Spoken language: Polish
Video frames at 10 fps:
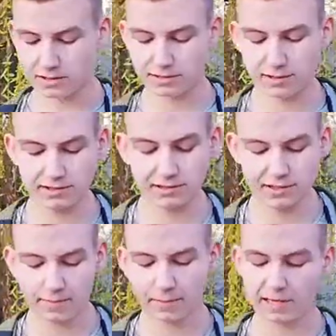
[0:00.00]
na
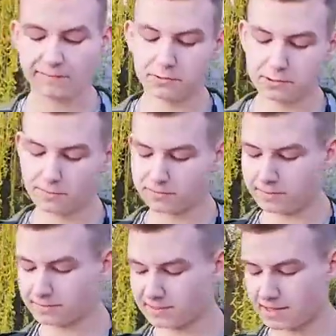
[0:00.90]
szczęście pojawił się
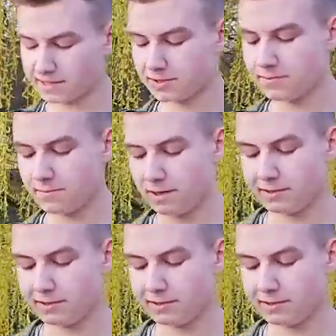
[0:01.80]
w tym strasznym